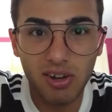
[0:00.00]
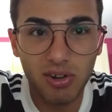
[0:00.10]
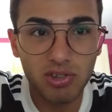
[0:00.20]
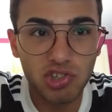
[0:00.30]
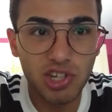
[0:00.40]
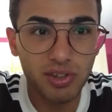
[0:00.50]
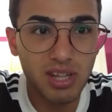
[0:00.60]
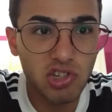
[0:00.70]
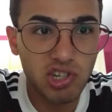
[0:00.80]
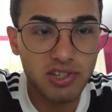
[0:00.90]
Oggi ho
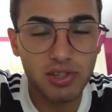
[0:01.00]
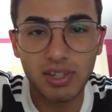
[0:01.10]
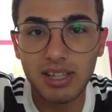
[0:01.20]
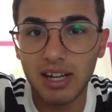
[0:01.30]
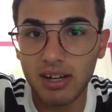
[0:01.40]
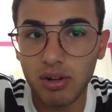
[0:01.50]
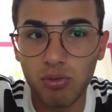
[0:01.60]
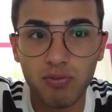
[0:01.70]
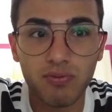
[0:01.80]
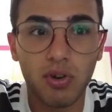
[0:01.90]
deciso di dare
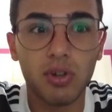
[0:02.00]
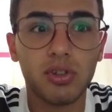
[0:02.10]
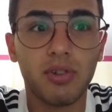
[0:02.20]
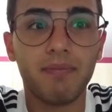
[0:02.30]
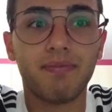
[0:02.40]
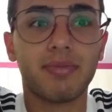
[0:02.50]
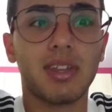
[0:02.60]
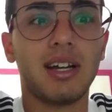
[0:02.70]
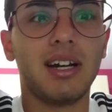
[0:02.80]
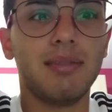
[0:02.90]
un voto
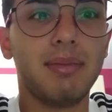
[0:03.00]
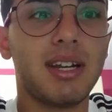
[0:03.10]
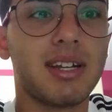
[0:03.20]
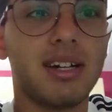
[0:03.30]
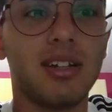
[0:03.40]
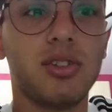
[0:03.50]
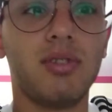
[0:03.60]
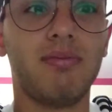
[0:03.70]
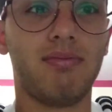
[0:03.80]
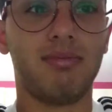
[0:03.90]
al
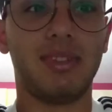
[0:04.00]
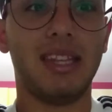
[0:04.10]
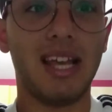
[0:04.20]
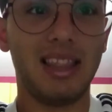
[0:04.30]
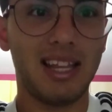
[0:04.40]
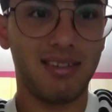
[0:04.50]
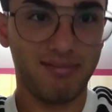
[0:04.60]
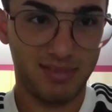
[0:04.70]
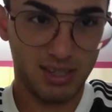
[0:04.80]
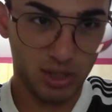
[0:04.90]
mercato della
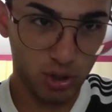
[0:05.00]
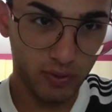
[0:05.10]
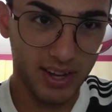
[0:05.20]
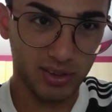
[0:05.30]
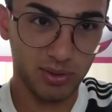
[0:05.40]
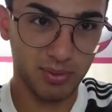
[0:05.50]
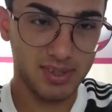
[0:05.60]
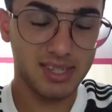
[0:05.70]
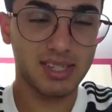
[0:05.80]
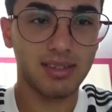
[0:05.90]

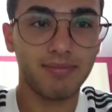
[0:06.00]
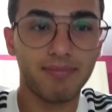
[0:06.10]
Juventus.